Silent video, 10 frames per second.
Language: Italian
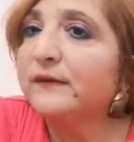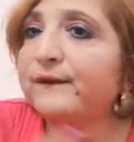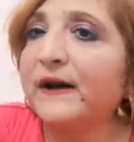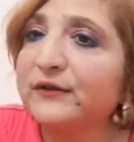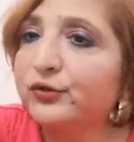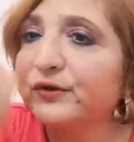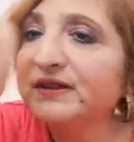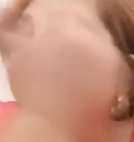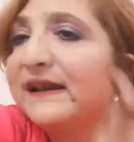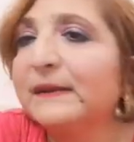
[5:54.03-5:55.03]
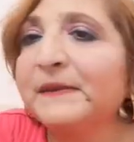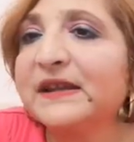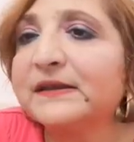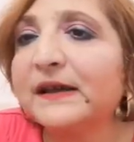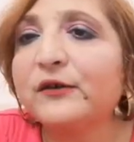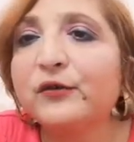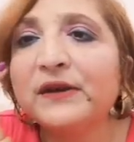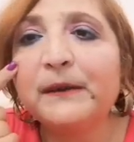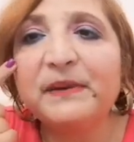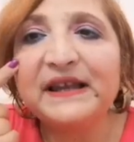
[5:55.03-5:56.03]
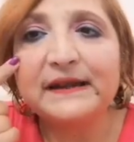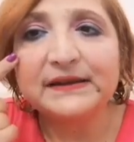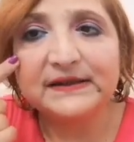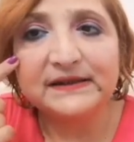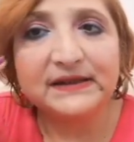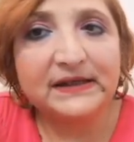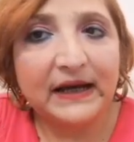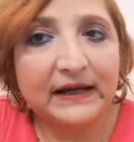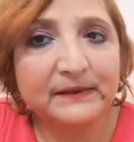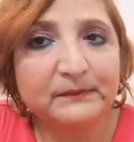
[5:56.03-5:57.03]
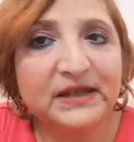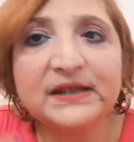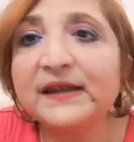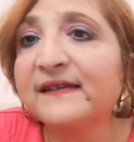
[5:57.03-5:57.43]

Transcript: L'ho fatto interamente con la palette di Carmi,